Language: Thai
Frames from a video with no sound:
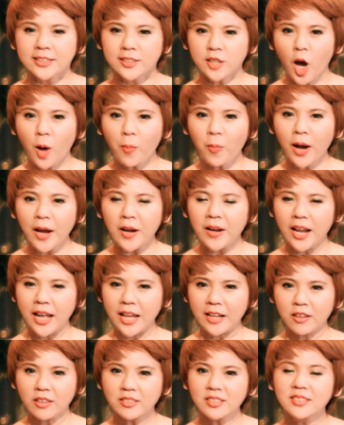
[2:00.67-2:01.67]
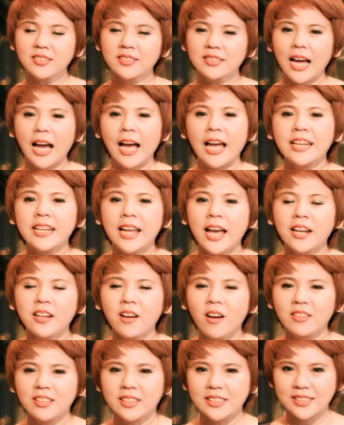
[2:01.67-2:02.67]
ชอบคันไหนก็ศึกษาให้แน่
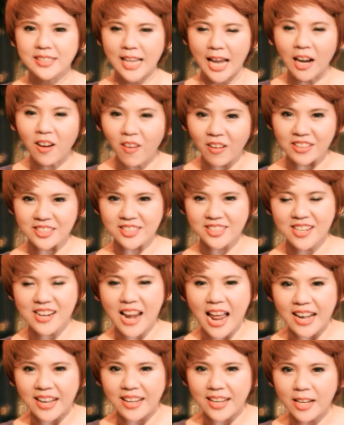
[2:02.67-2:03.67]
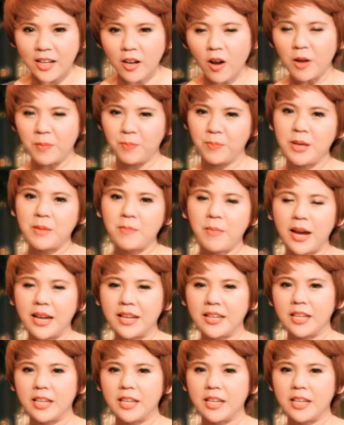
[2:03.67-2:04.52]
นอนนะจ๊ะก่อนที่จะแลนดิ้งก่อนปีใหม่